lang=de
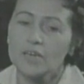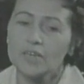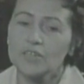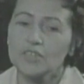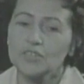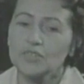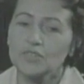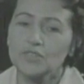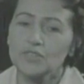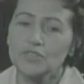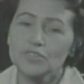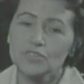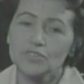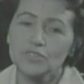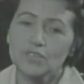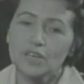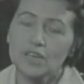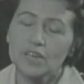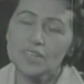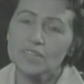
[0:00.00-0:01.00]
Ich finde es
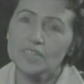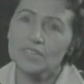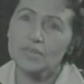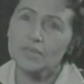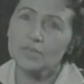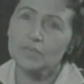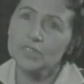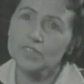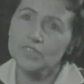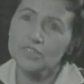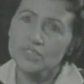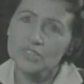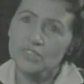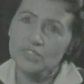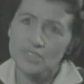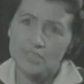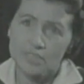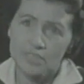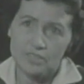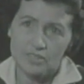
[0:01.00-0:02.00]
sogar sehr wichtig,
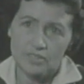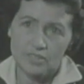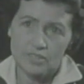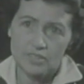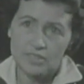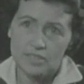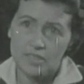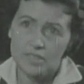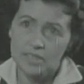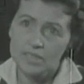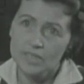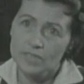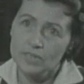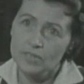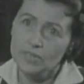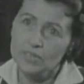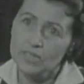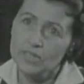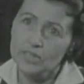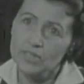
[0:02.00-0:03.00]
dass unsere Kinder
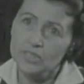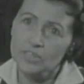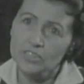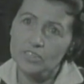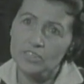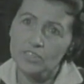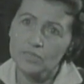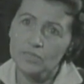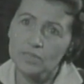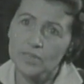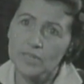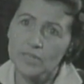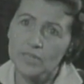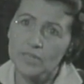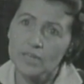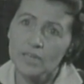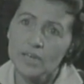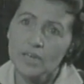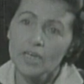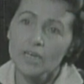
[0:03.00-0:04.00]
unterrichtet
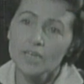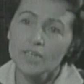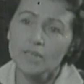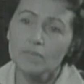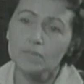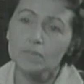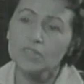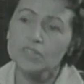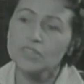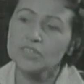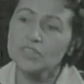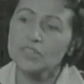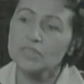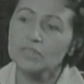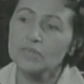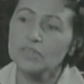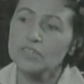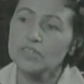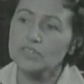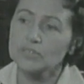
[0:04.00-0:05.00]
werden, damit sie,
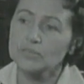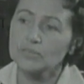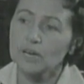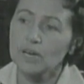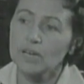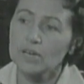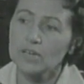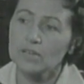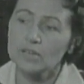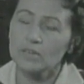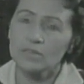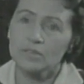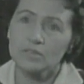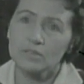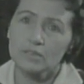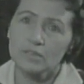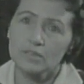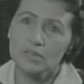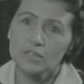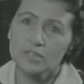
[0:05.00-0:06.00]
wenn sie mal
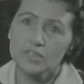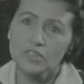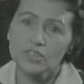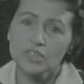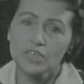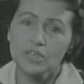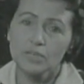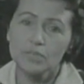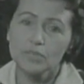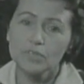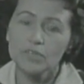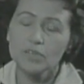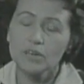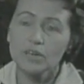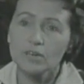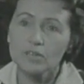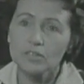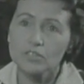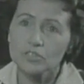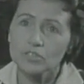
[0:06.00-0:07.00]
äh, ins Leben
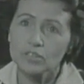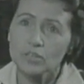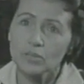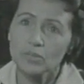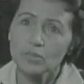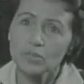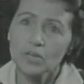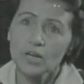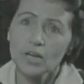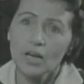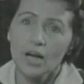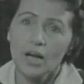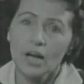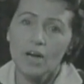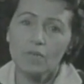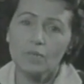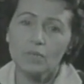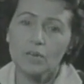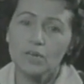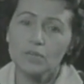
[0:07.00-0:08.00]
hinauskommen,
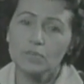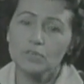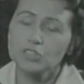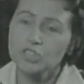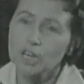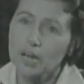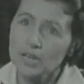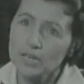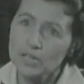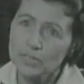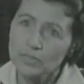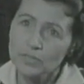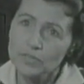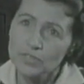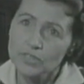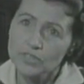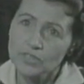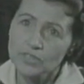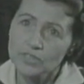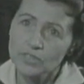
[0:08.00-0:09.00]
auch mal Bescheid
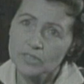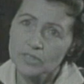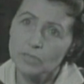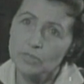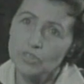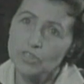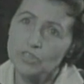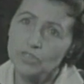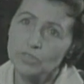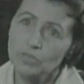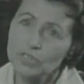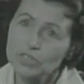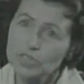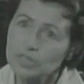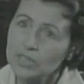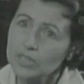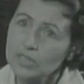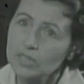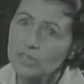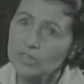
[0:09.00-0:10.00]
wissen, damit sie
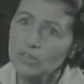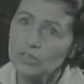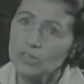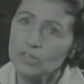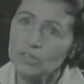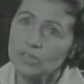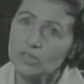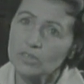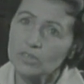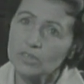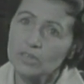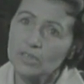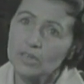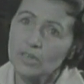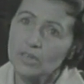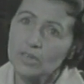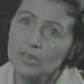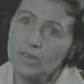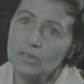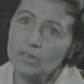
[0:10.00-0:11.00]
mitreden können
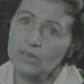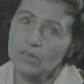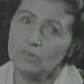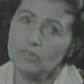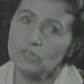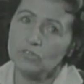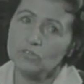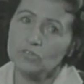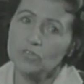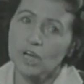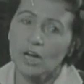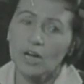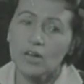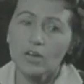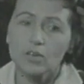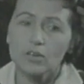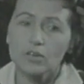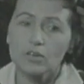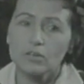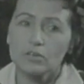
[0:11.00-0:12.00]
und
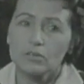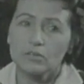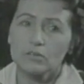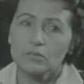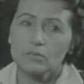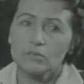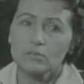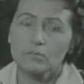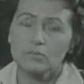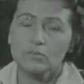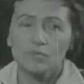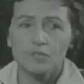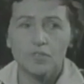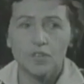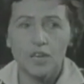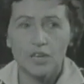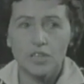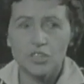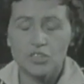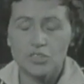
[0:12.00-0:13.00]
auch äh,
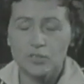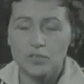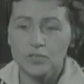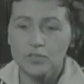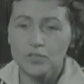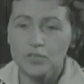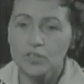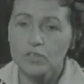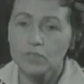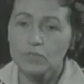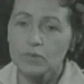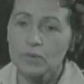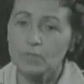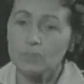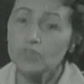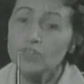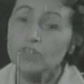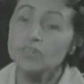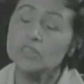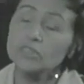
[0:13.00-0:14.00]
vielleicht dafür
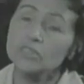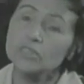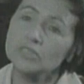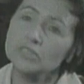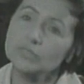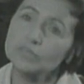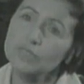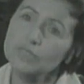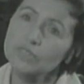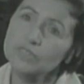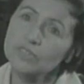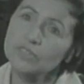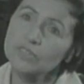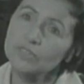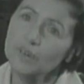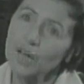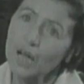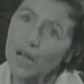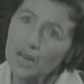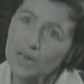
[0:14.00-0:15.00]
gewappnet sind, wie sie sich
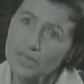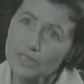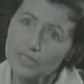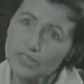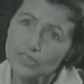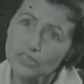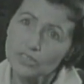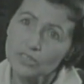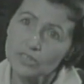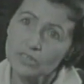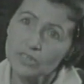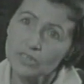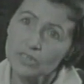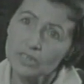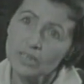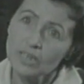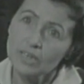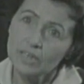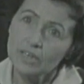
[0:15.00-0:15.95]
verhalten sollen.